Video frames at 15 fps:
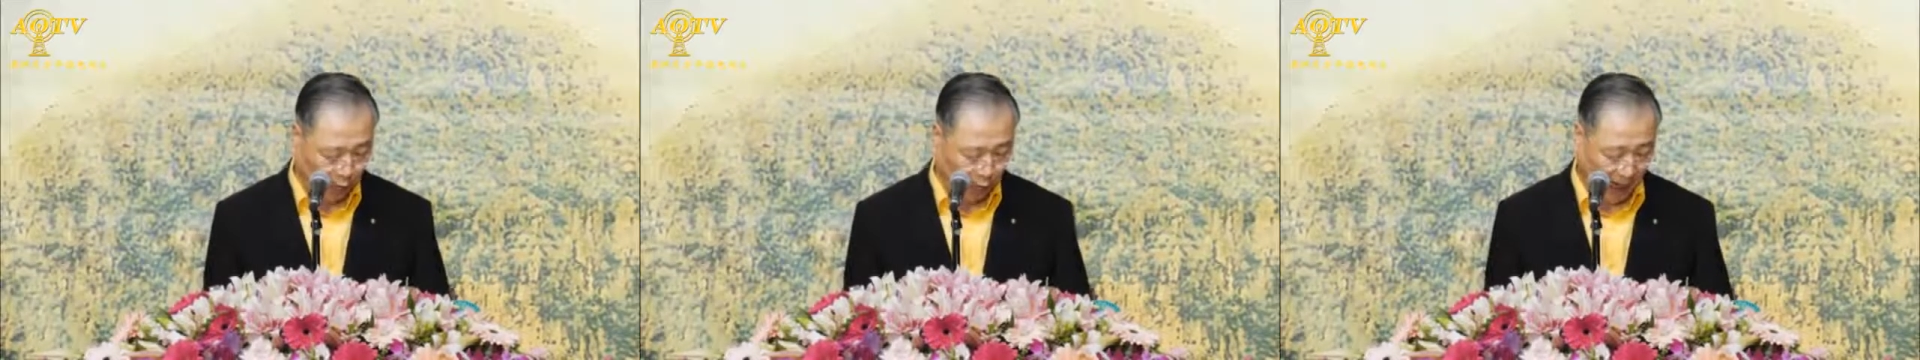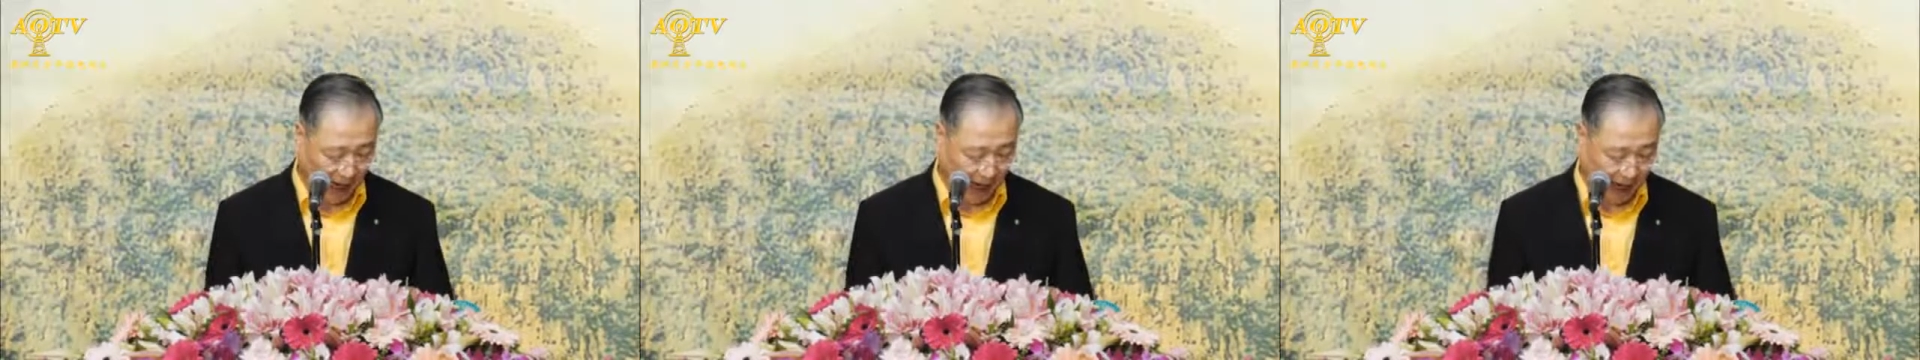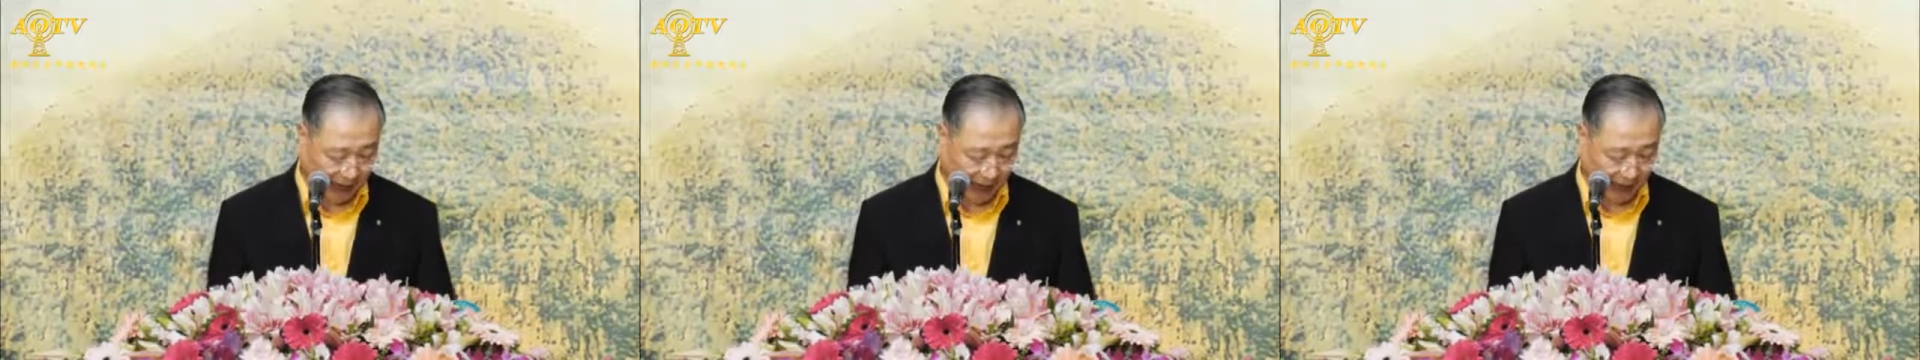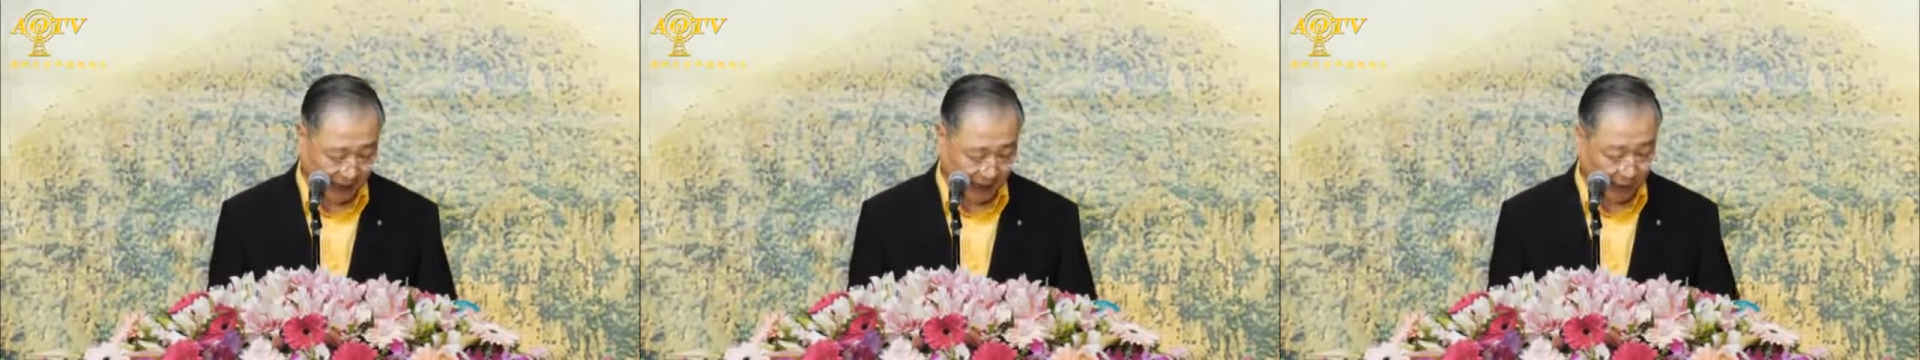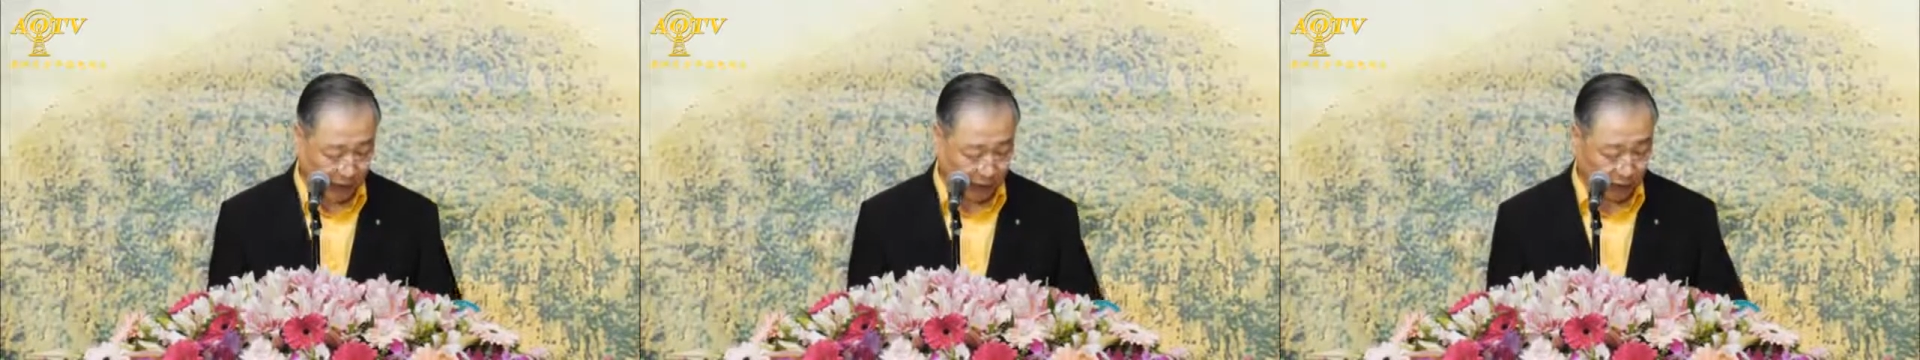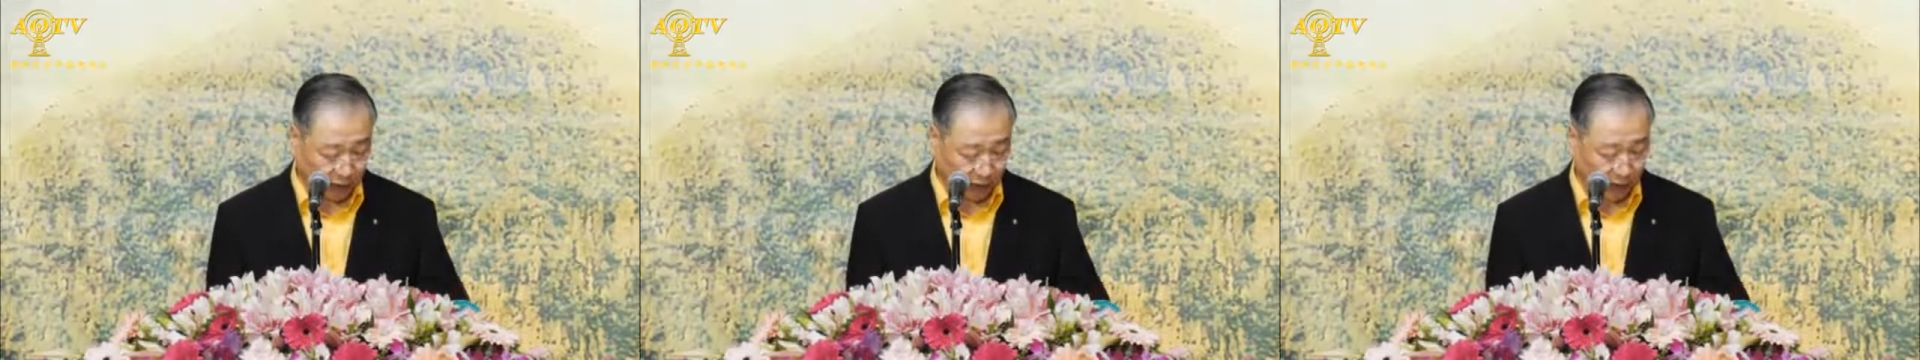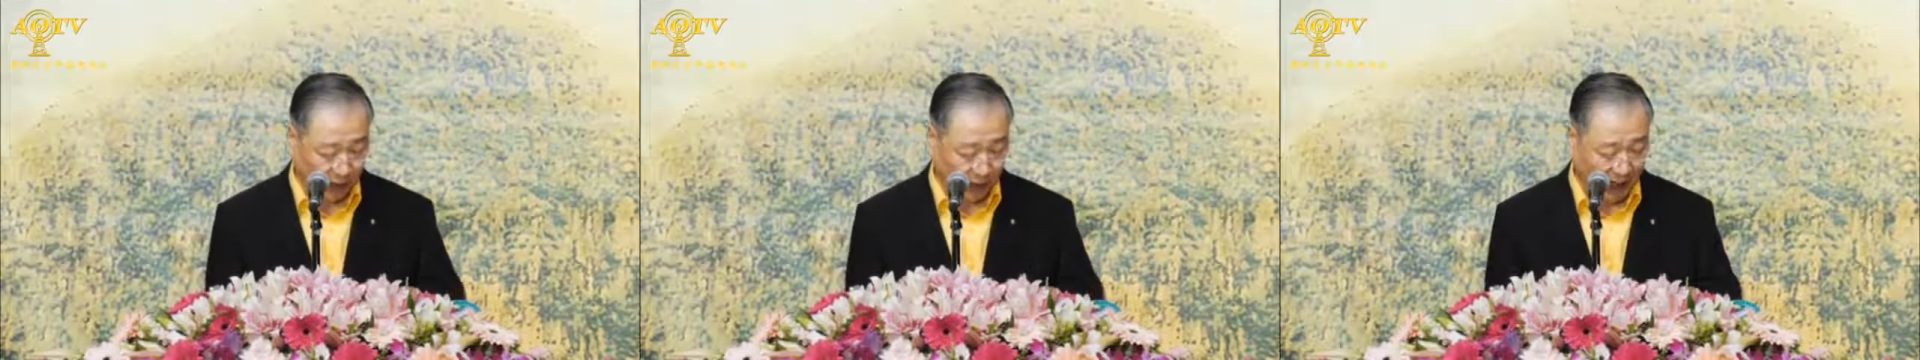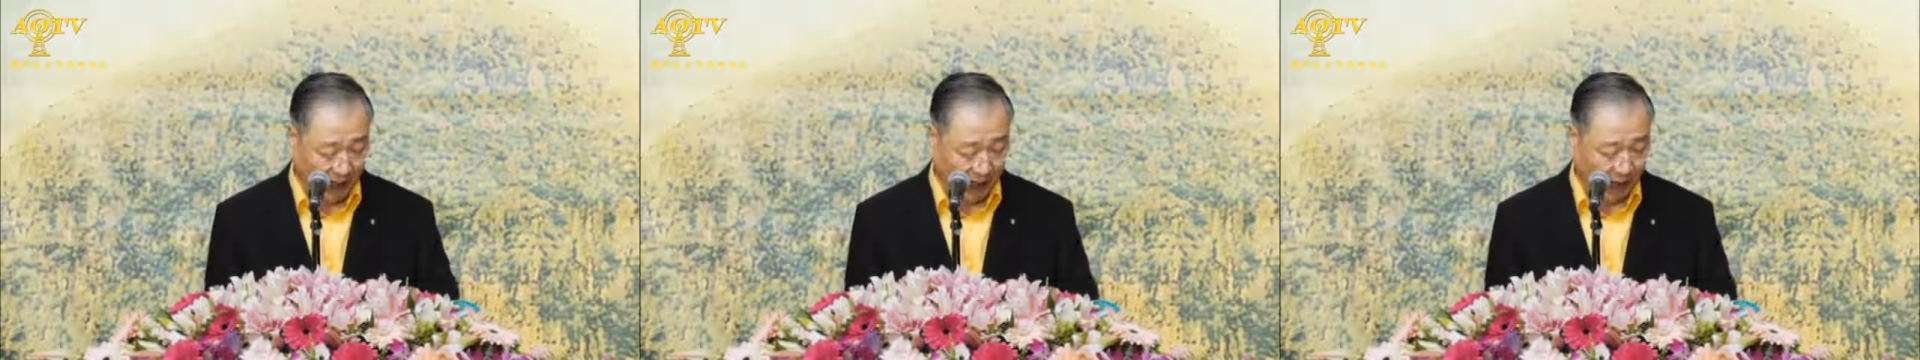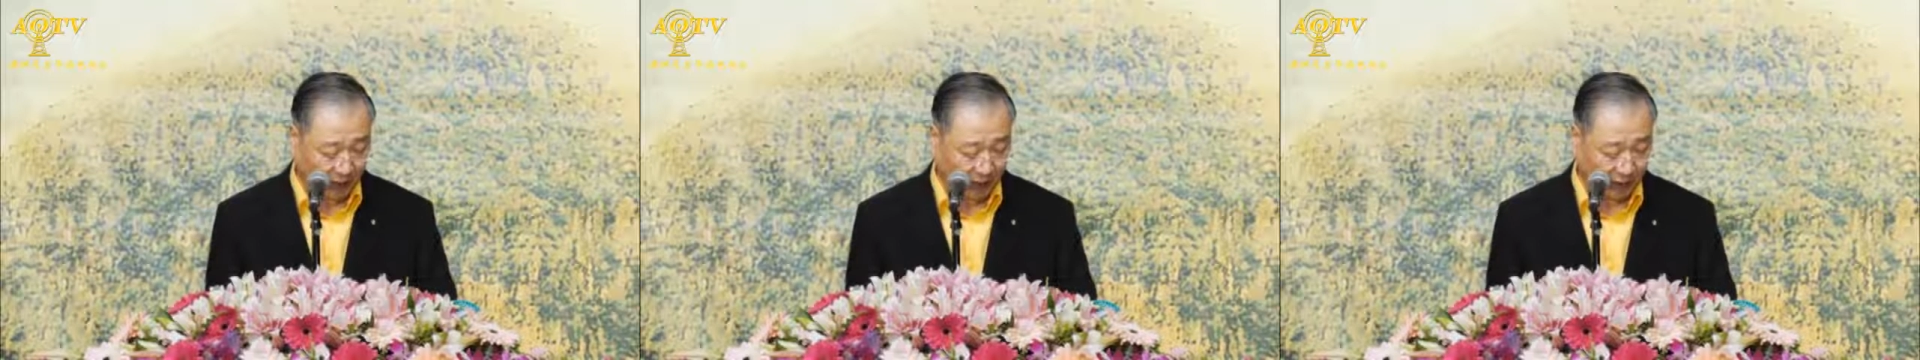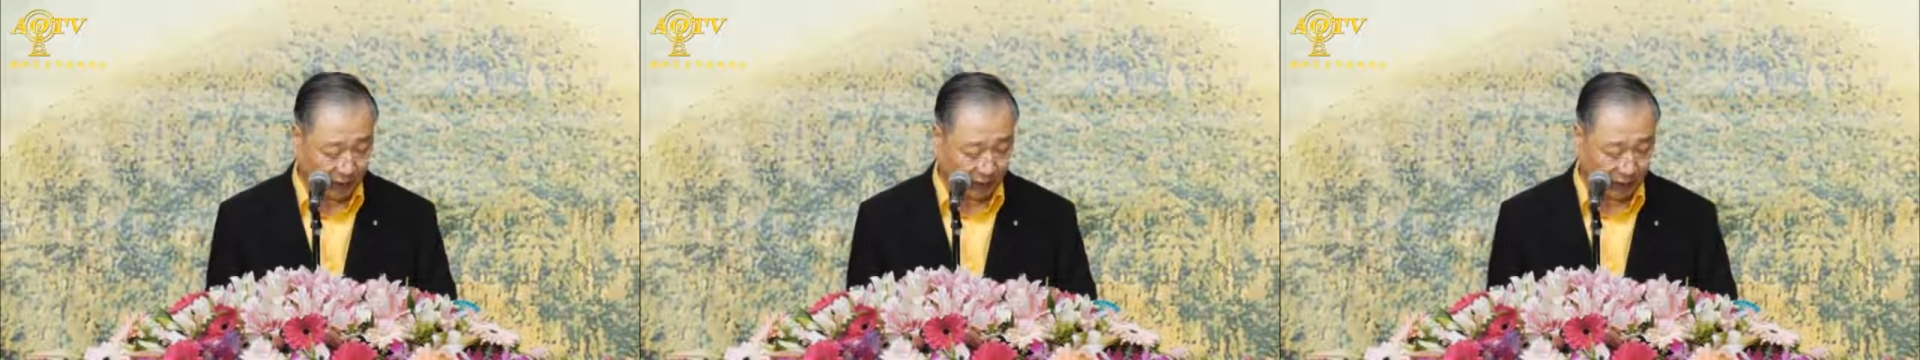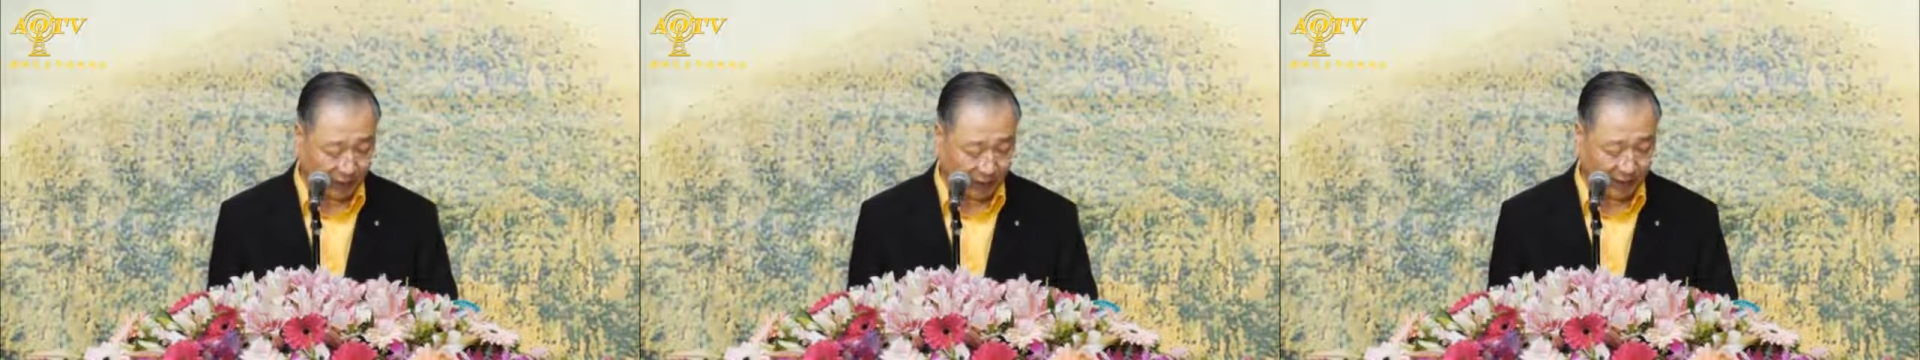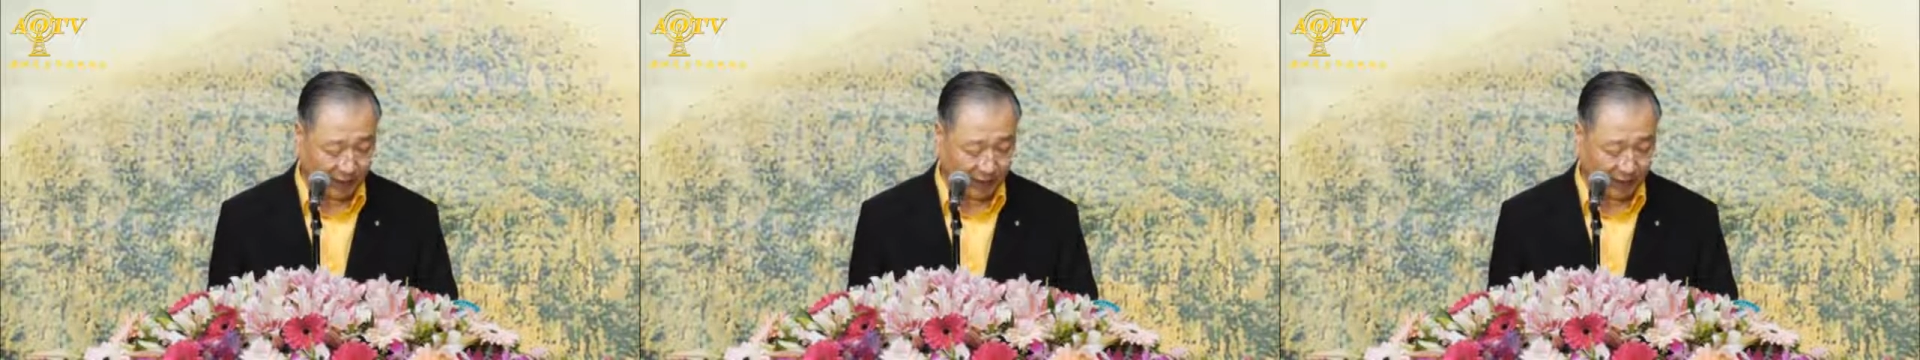啊，有啊有一个，